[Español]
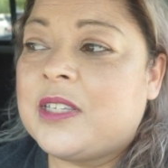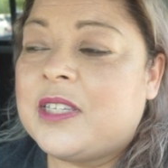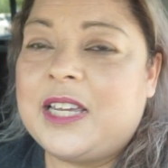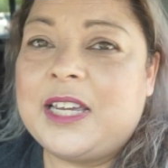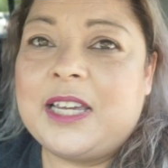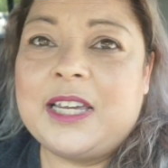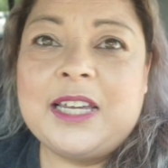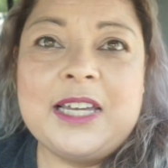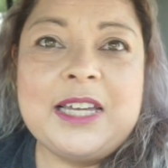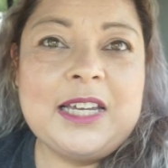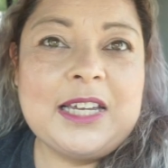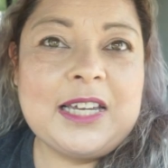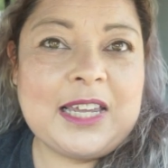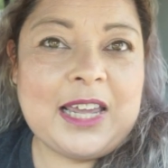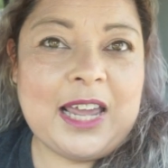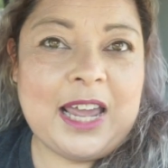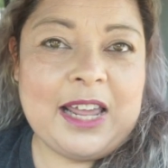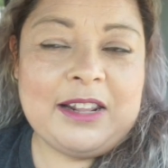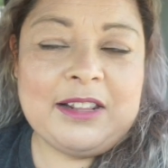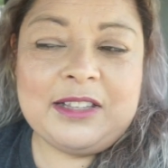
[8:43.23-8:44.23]
Sí,
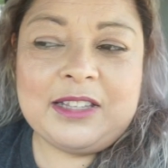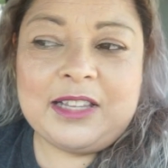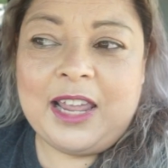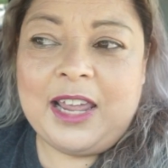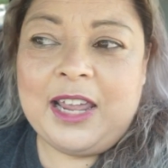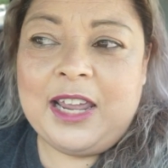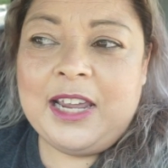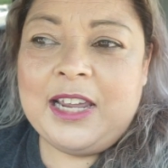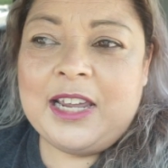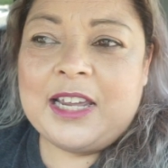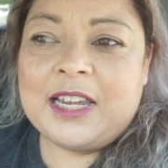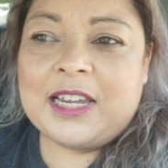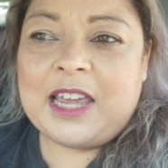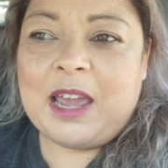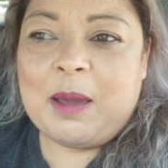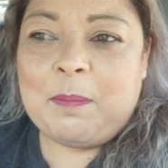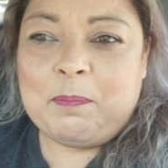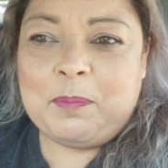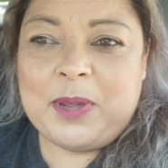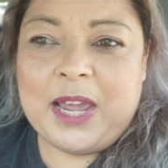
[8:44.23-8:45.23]
gente
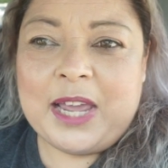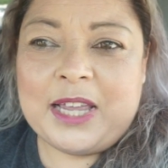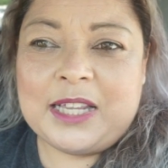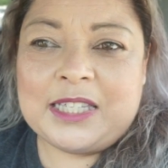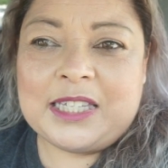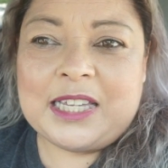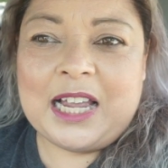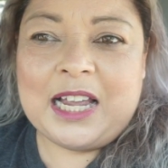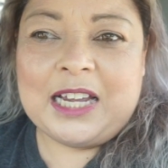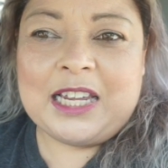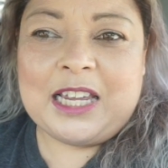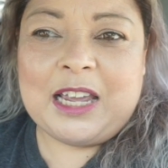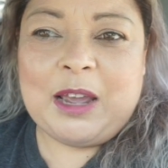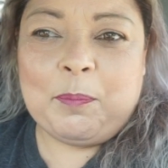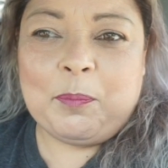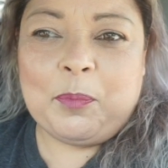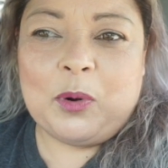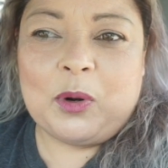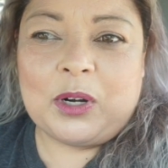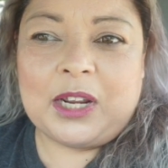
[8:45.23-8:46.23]
que piensan que
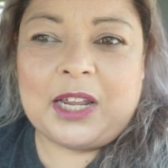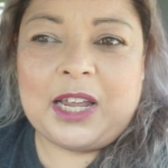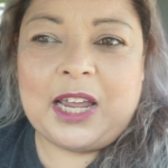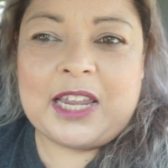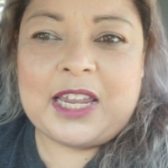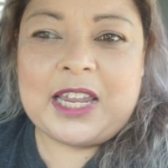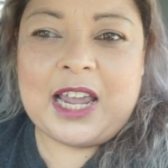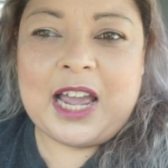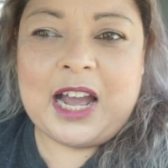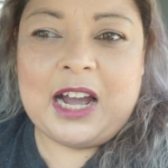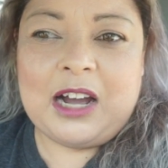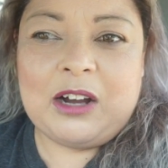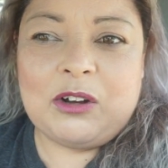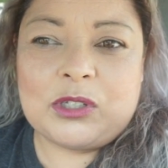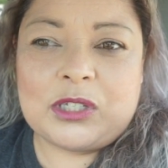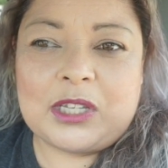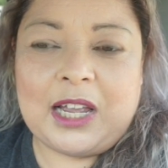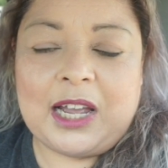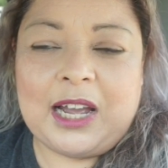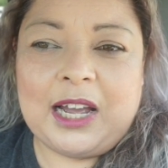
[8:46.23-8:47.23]
porque ya, o
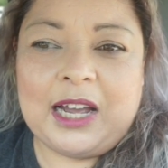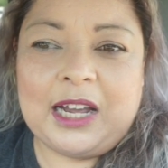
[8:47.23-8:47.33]
sea,